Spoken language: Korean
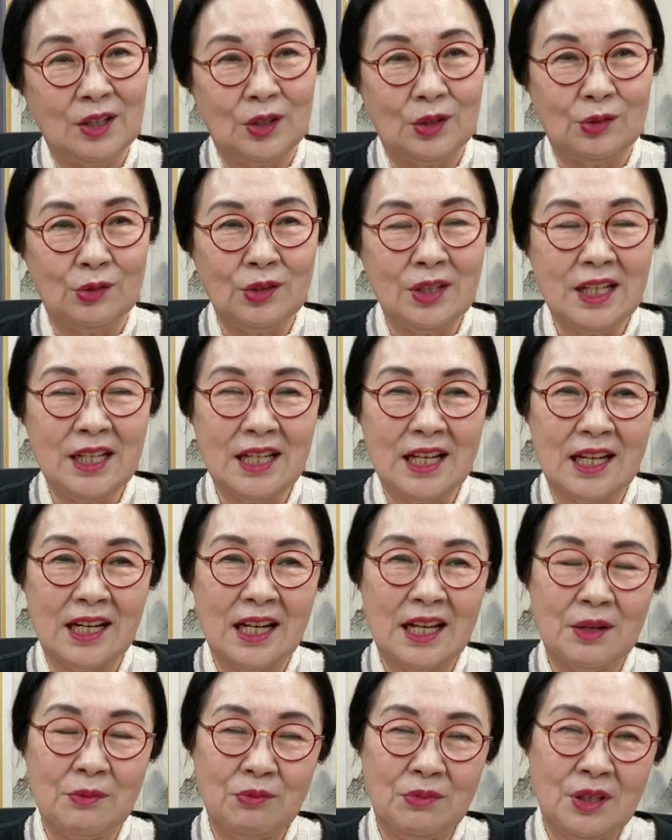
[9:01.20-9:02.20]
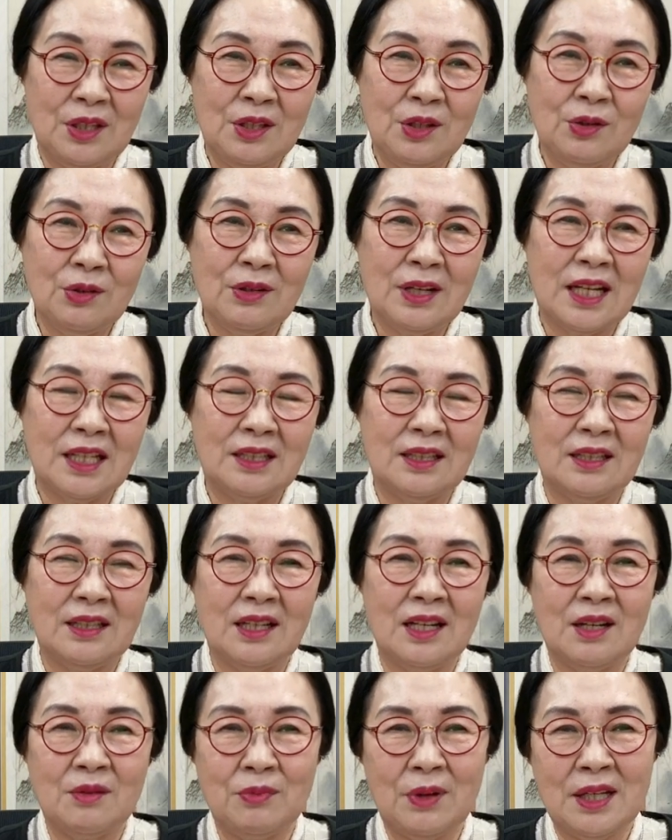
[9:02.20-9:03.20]
우리나라
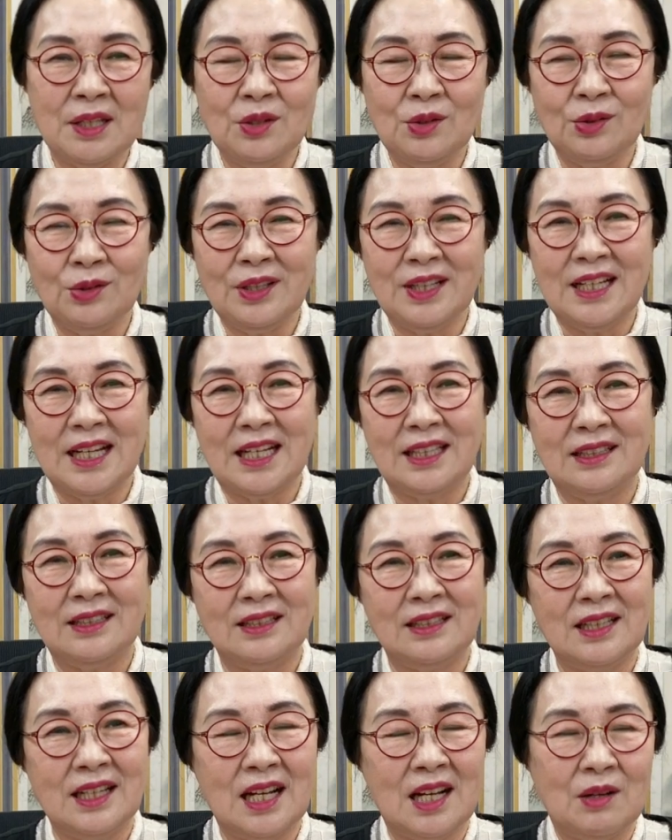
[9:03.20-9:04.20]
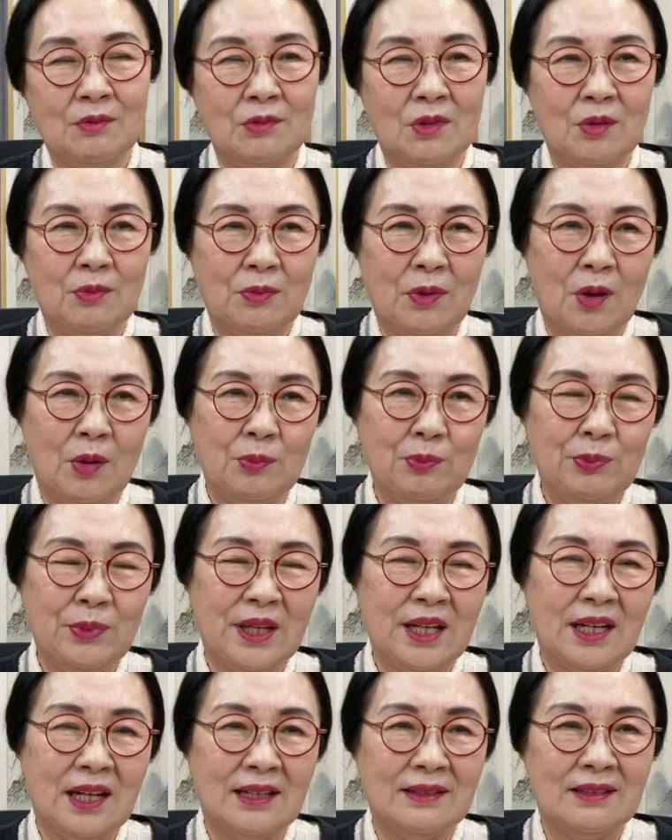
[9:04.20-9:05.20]
민요라든가 판소리라든가 뭐
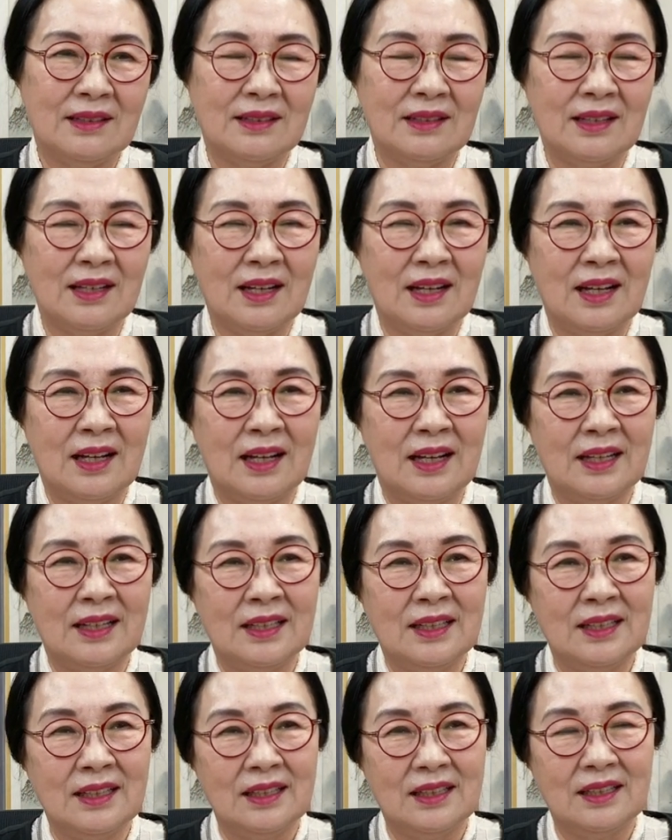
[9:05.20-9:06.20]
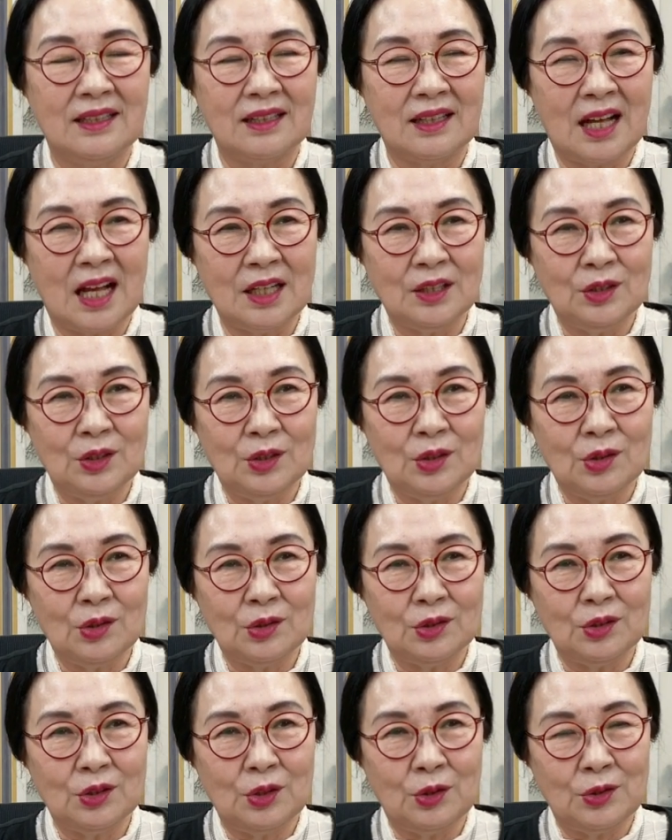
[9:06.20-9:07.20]
범패라든가 어, 각종
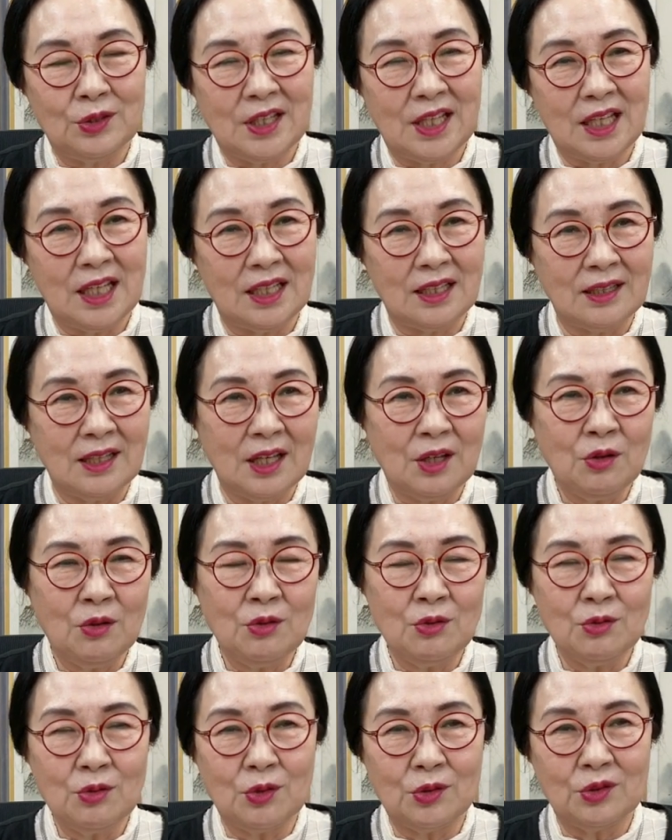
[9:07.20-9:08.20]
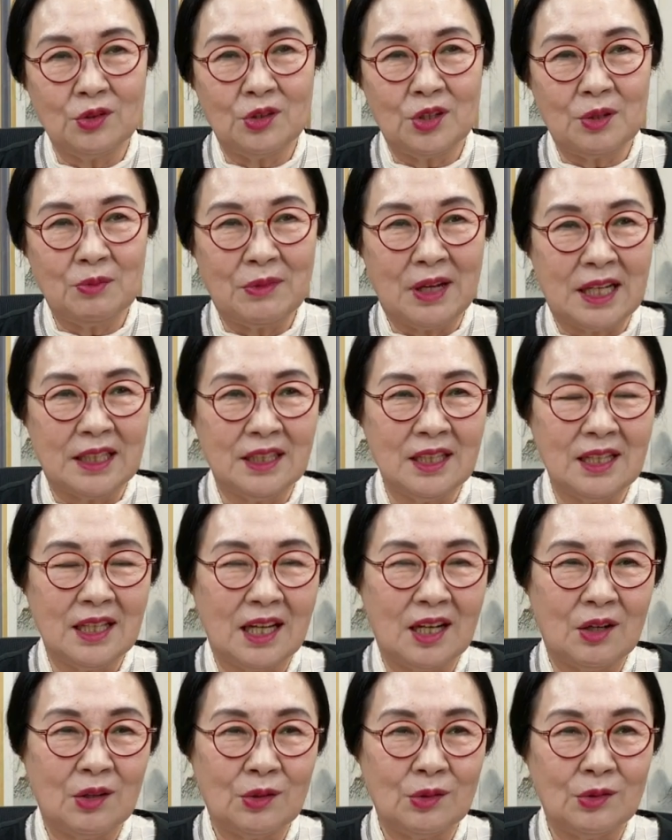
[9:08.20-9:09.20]
요새 새로운 곡들이 많이
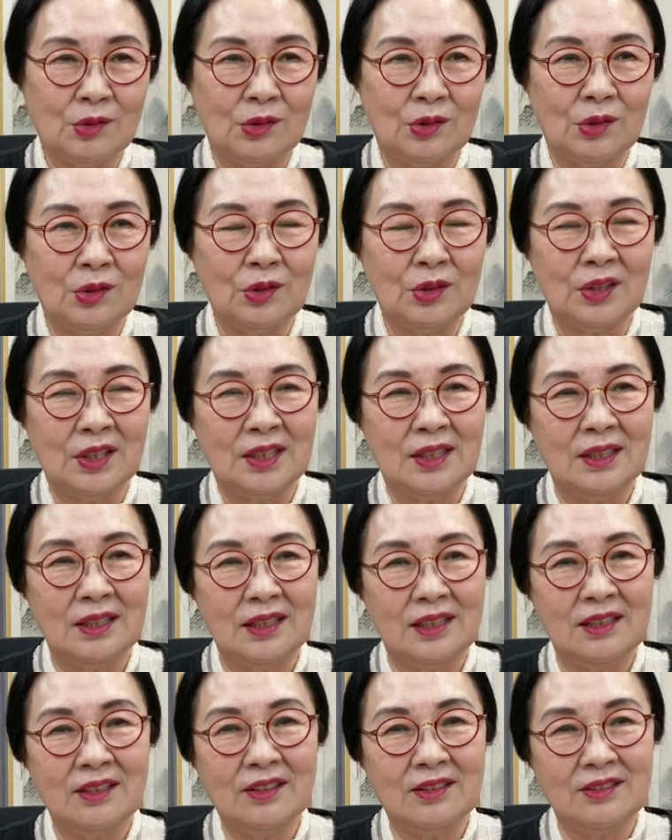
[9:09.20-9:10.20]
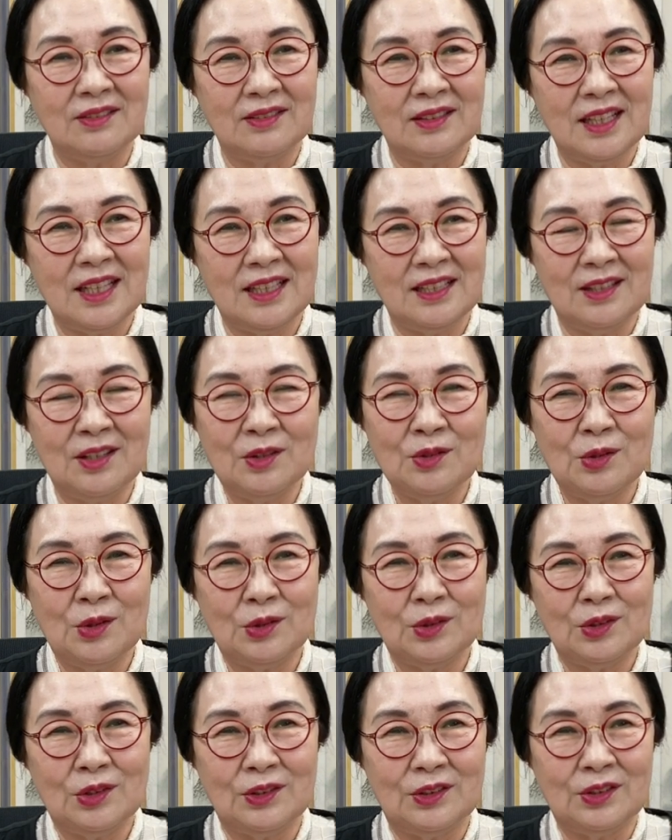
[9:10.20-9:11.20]
나오고 이러는데, 이런
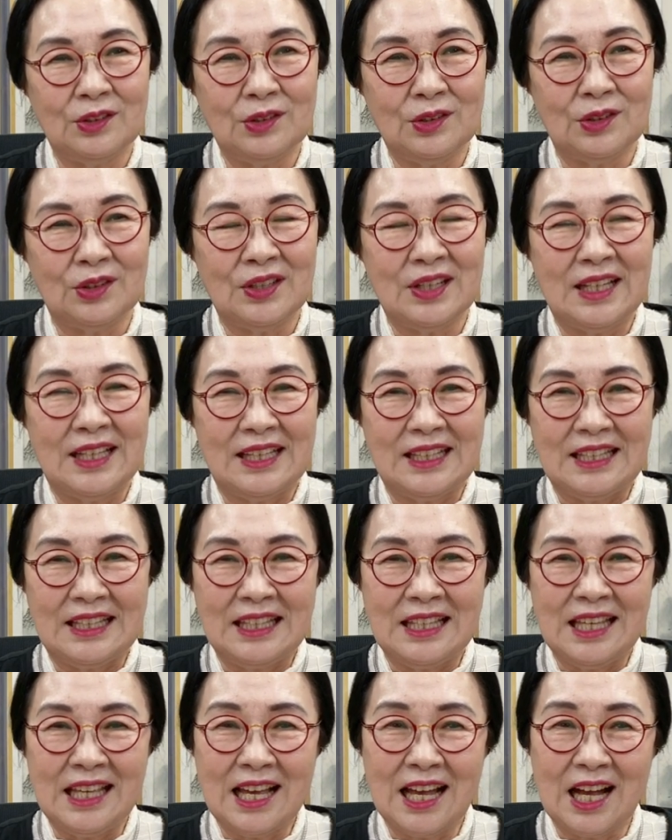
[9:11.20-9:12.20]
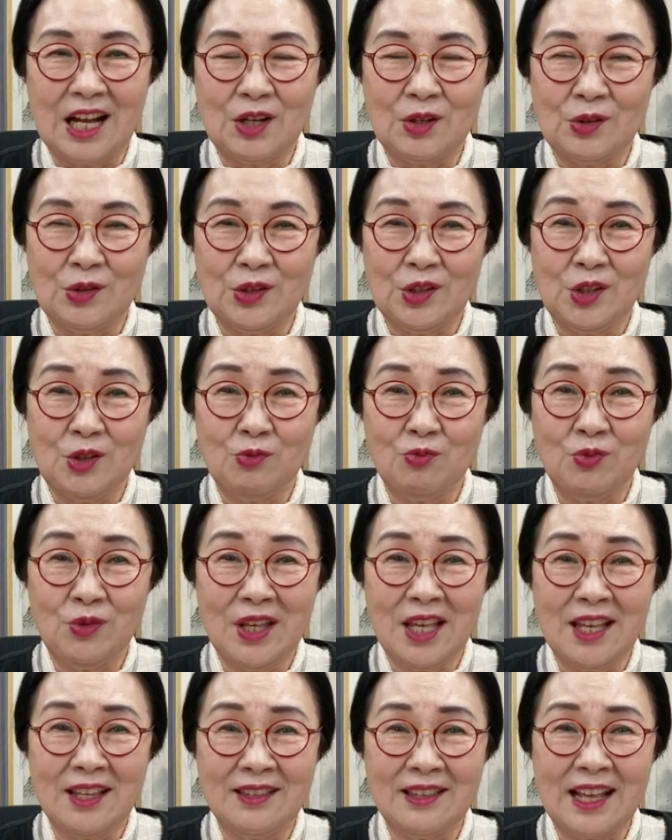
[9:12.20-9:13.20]
곡들도 이해하고
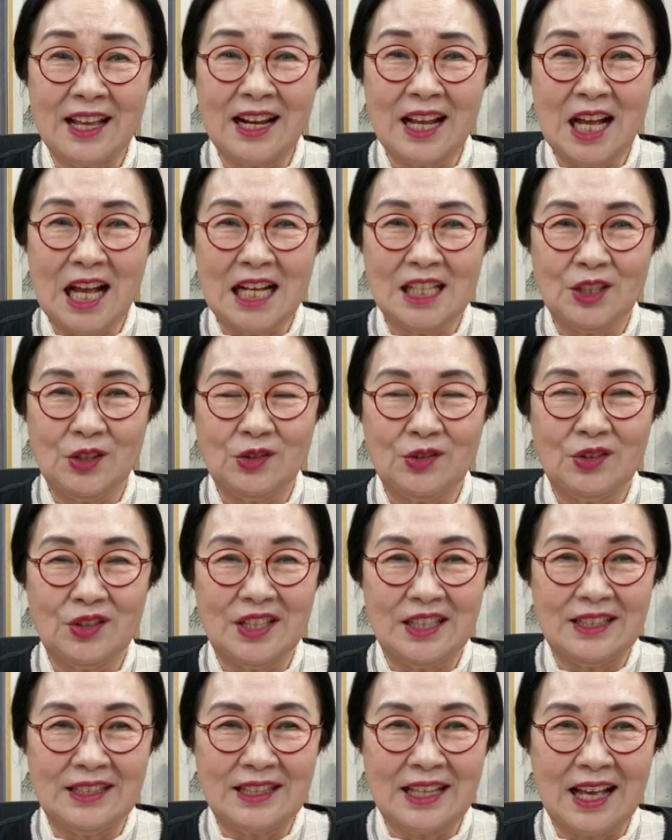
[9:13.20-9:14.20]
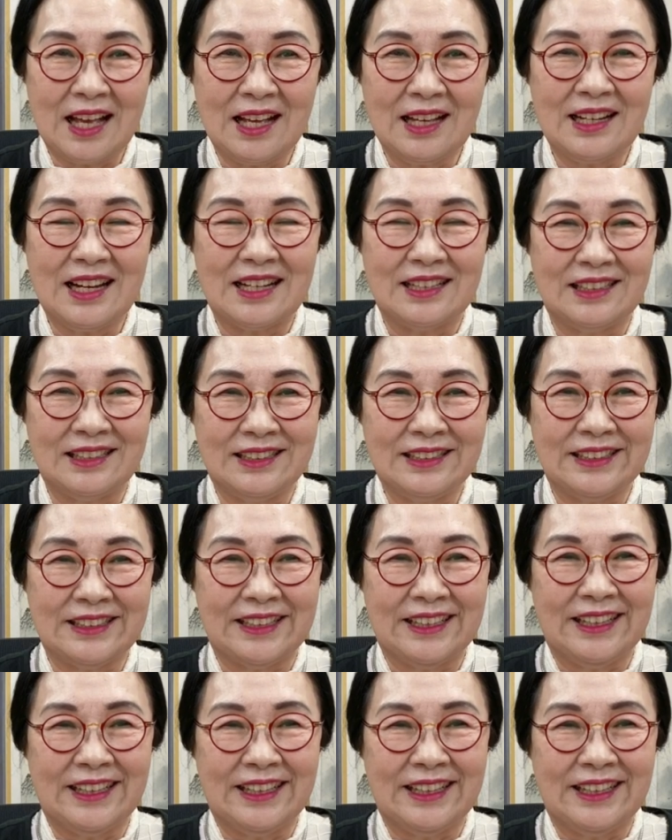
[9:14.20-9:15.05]
쉽게 따라 할 수도 있다라는